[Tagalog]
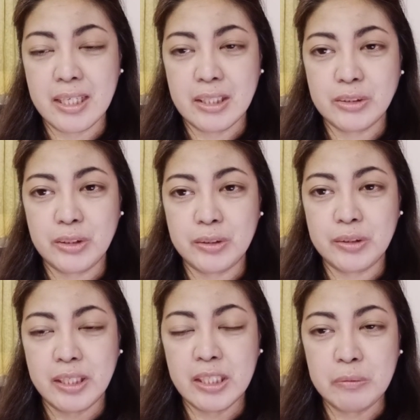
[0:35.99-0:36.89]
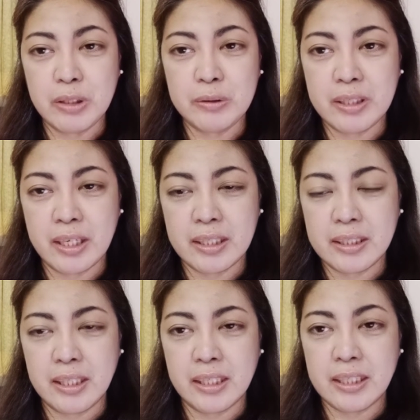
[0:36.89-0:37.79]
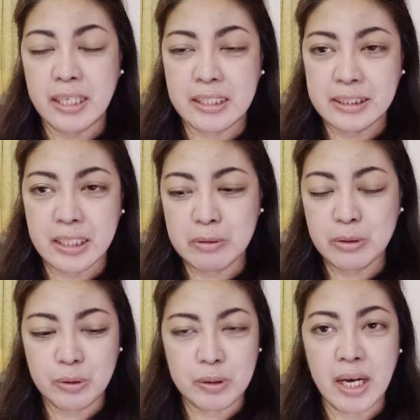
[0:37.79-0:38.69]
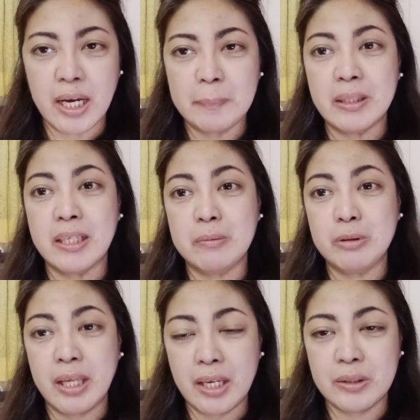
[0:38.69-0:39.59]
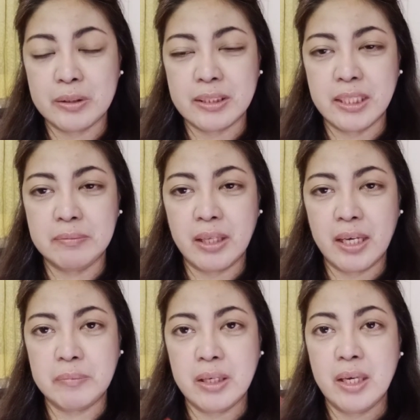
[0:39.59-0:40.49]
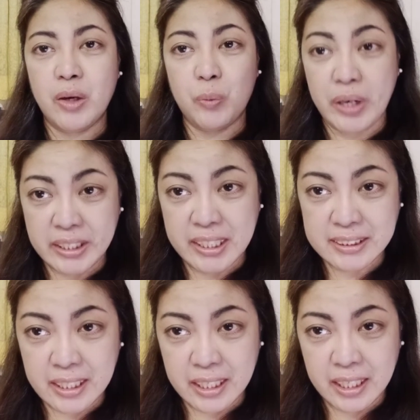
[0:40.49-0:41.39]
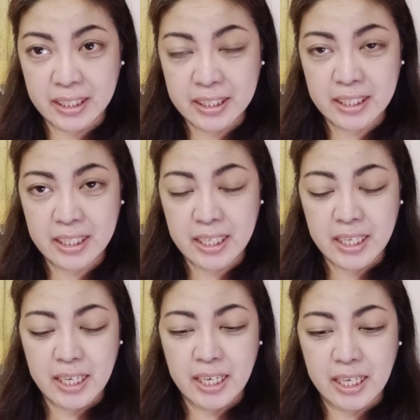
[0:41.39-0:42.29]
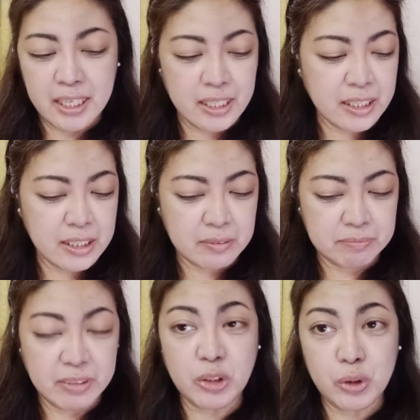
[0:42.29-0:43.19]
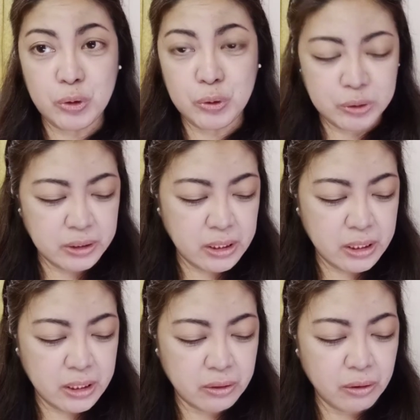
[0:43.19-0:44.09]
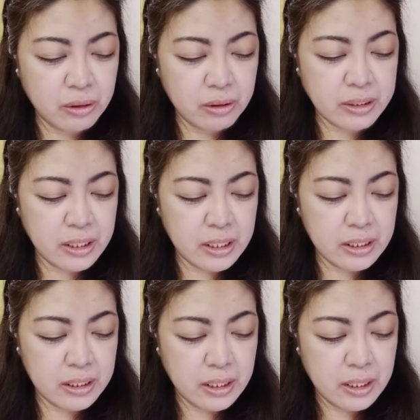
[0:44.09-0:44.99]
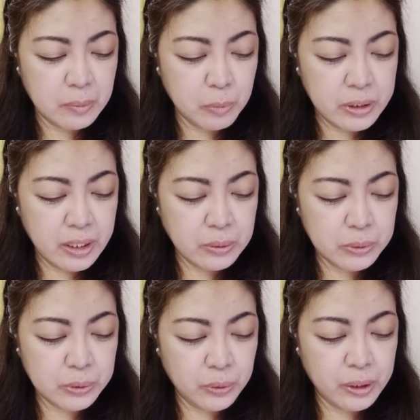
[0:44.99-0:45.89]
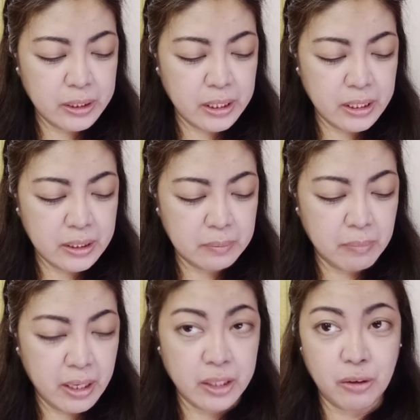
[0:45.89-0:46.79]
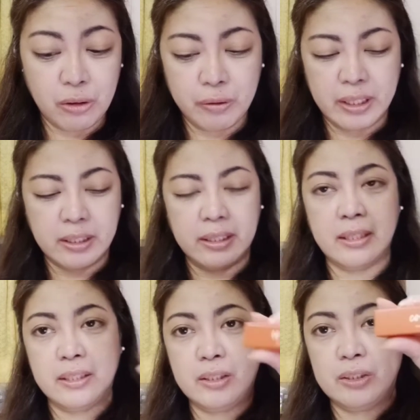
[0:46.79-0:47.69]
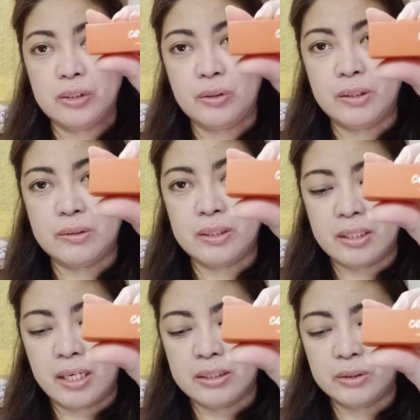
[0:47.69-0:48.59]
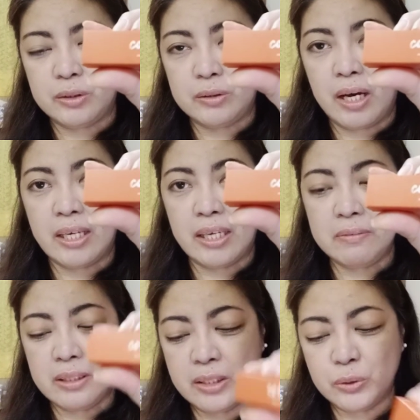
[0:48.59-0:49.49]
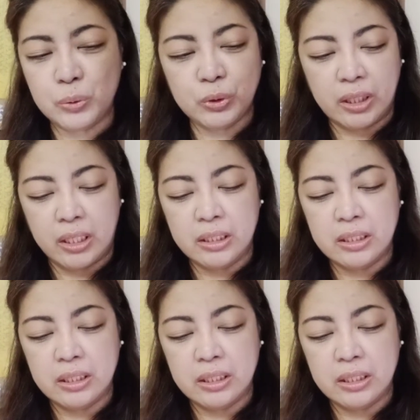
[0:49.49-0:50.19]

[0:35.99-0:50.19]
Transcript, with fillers: So, anyway, yun nga. Gaya na sinabi ko, uh, magre-review tayo at the same time, wear test na rin. Um, ito yung si Color Tint Multi-Use Oil Tint by Colorette. So, ito siya guys. So, I have here two shade.